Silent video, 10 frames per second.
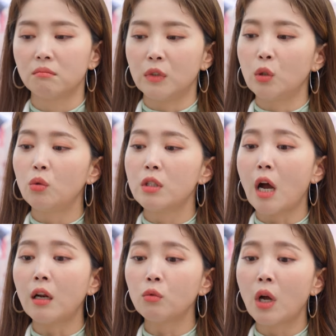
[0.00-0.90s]
이혼이
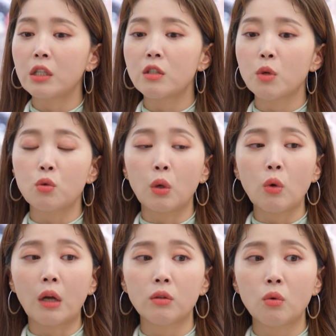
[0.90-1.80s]
자랑도 아니지만 죄도
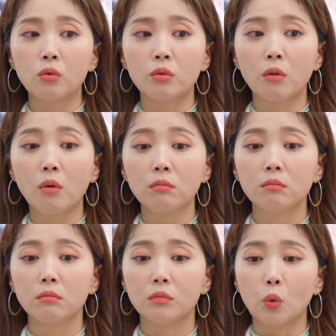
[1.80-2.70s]
아니거든요.
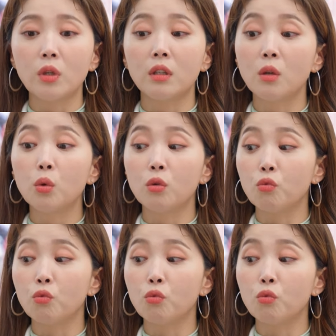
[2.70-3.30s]
요새는 이혼이